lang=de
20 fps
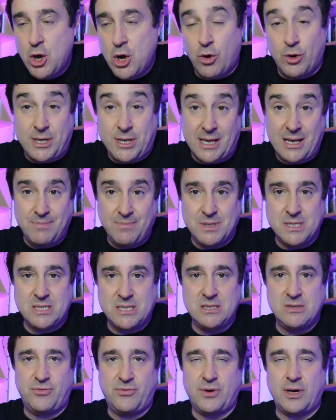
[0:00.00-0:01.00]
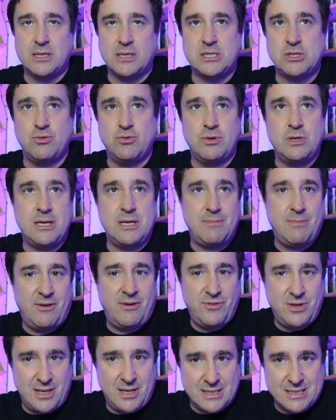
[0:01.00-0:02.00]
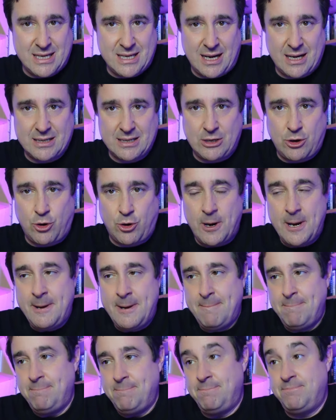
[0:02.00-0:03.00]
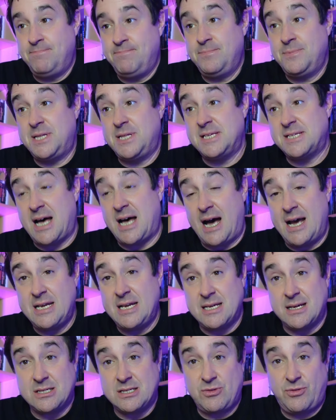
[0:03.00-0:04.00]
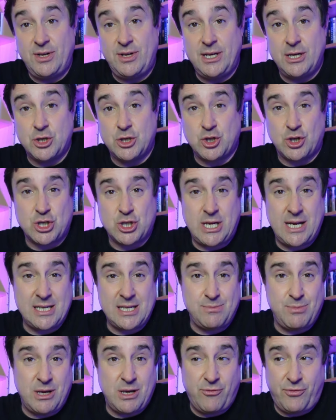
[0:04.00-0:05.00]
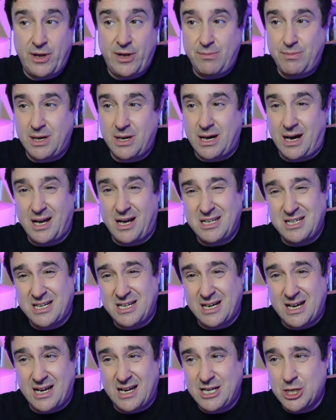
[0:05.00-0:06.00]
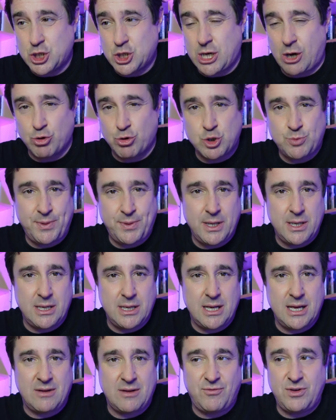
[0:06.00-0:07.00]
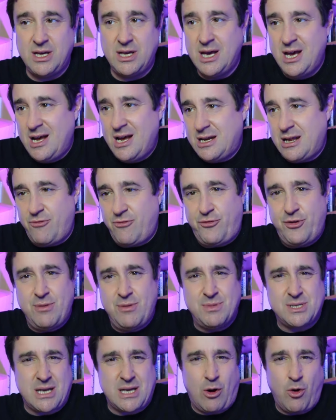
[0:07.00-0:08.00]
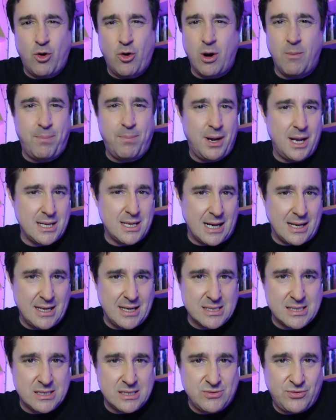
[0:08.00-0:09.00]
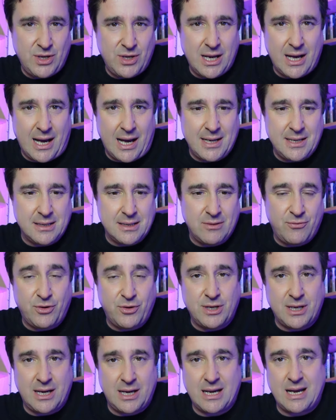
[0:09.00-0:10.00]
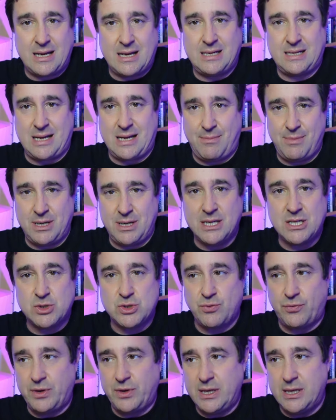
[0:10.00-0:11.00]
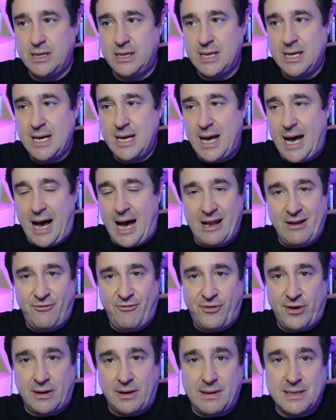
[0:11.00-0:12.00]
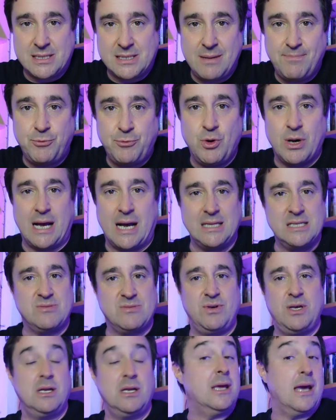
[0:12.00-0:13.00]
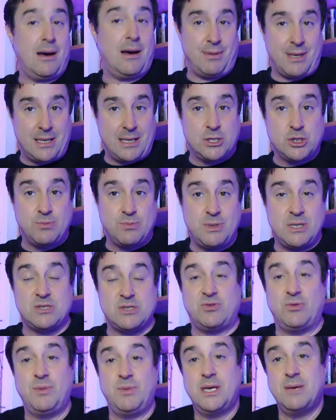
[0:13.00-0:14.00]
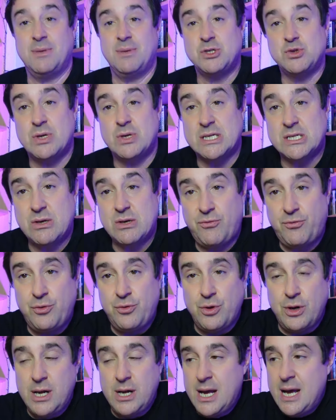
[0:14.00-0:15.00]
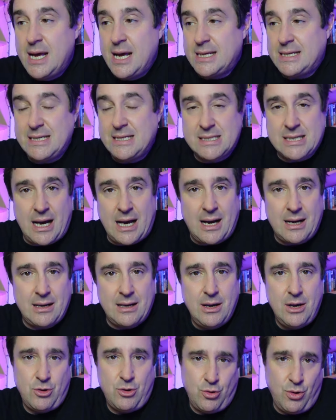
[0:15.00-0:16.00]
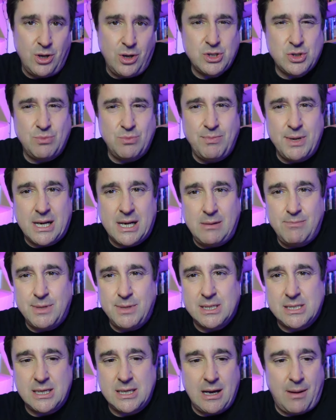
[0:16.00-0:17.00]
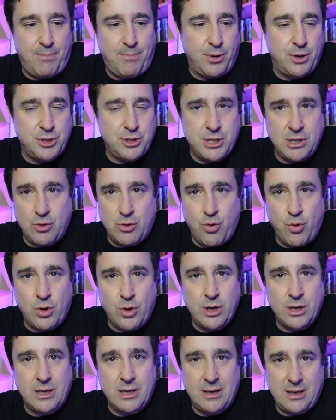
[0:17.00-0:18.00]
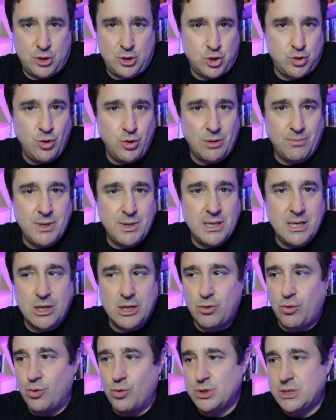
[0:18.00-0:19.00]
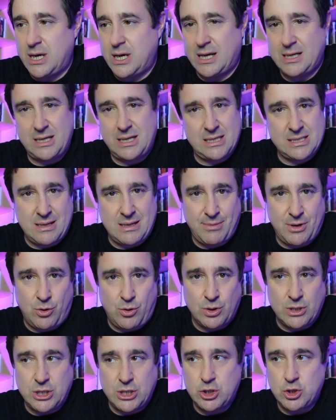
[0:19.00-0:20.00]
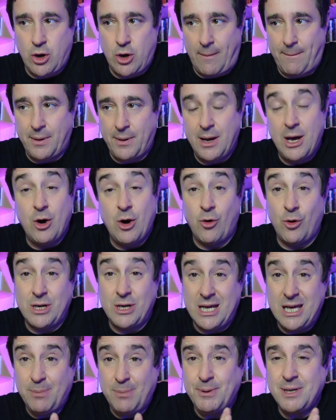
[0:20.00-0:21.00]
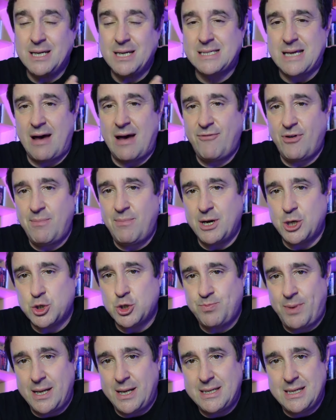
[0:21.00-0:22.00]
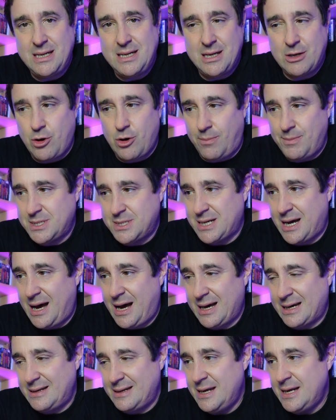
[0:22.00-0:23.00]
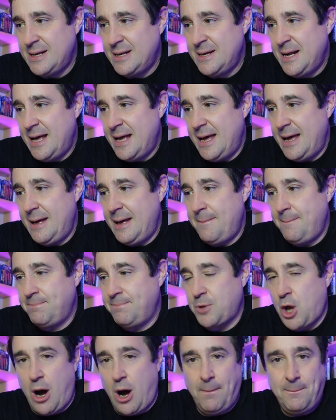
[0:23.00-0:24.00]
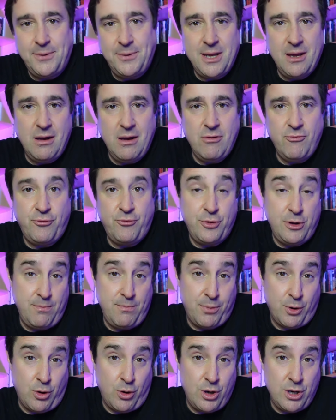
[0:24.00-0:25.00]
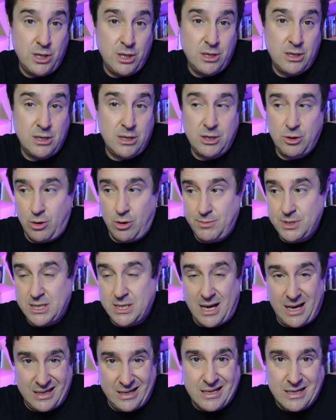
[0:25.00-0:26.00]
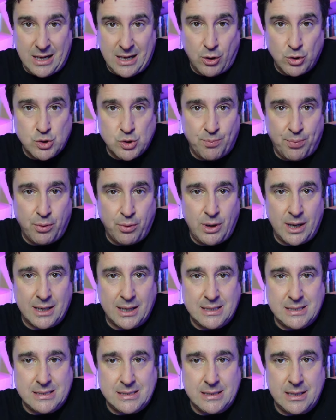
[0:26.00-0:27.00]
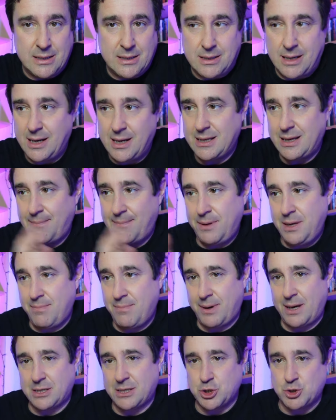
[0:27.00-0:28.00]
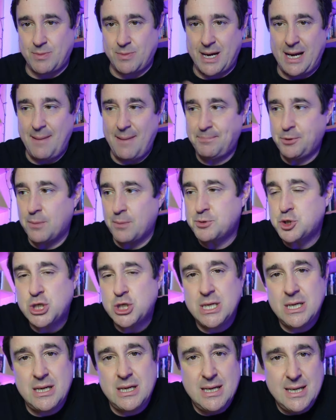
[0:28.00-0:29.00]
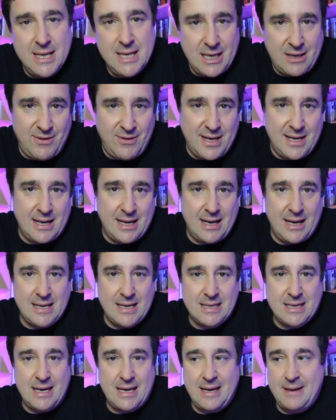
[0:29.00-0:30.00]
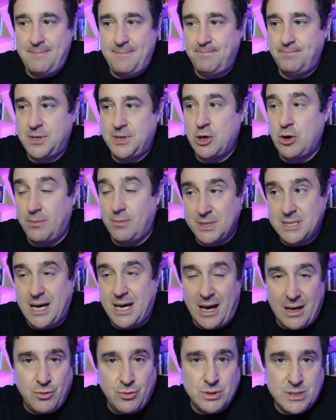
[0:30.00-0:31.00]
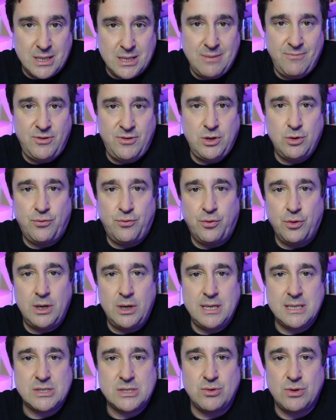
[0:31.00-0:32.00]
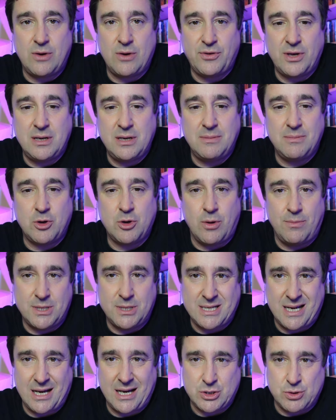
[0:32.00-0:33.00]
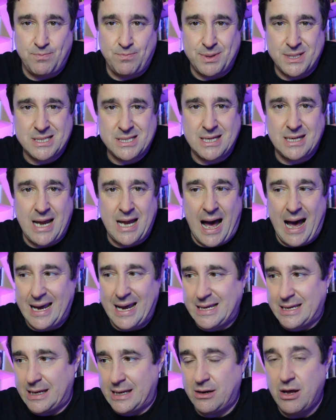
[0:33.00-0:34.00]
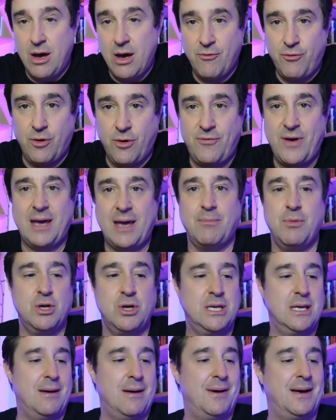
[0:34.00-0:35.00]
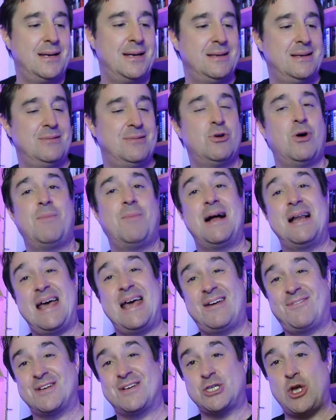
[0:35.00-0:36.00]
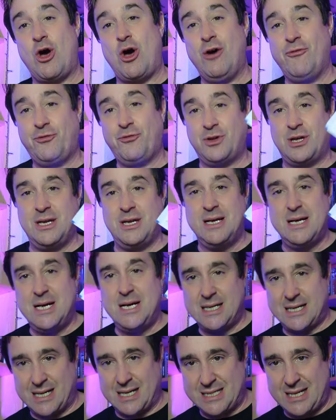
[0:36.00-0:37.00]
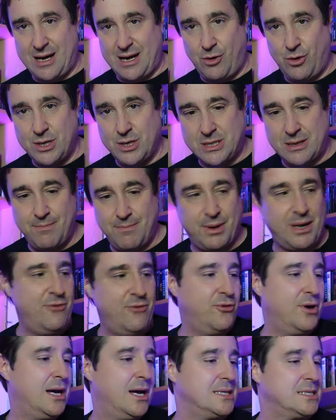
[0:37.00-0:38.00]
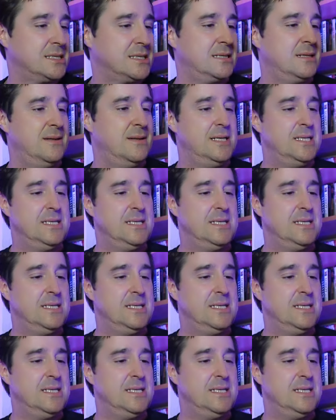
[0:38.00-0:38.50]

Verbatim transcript: Und dann gibt es diese Fraktion, die immer wieder sagt auch, hm, diese Eintagsfliege, George Lazenby gefällt mir gar nicht, der kann nicht schauspielen irgendwie. Der Film ist auch komplett anders als viele andere, von daher kann ich damit nicht zu viel anfangen. Es gibt nur ganz wenig, habe ich zumindest für mich immer so das Gefühl, die sagen, ja, so ein mittelmäßiger Bond, den gucke ich, er stört mich nicht großartig, ist aber auch nicht top. Und ich bin jetzt einfach mal gespannt in den Kommentaren, ähm, ob der Film bei euch in den Kommentaren genauso polarisiert. Ja, ich habe hier praktisch meinen Laptop stehen. Ich werde gleich ähm, die Kommentare unter dem Video vorlesen und auf jeden Kommentar so ein bisschen eingehen. Vorweg möchte ich aber nochmal etwas öffnen. Das lag heute im Briefkasten.